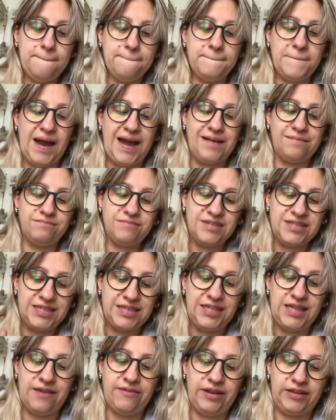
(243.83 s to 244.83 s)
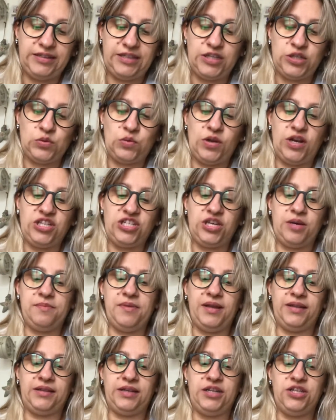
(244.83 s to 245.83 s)
Ma se davanti a scuola c'è
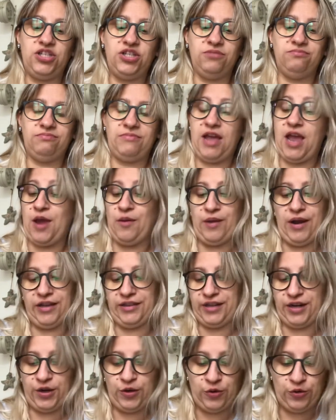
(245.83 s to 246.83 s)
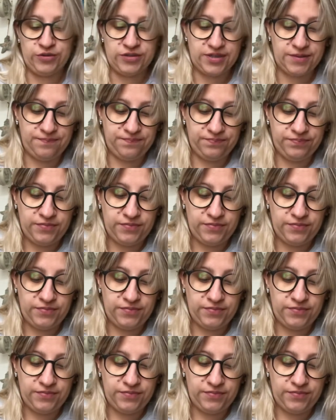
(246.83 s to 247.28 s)
Beatrice è un'altra cosa.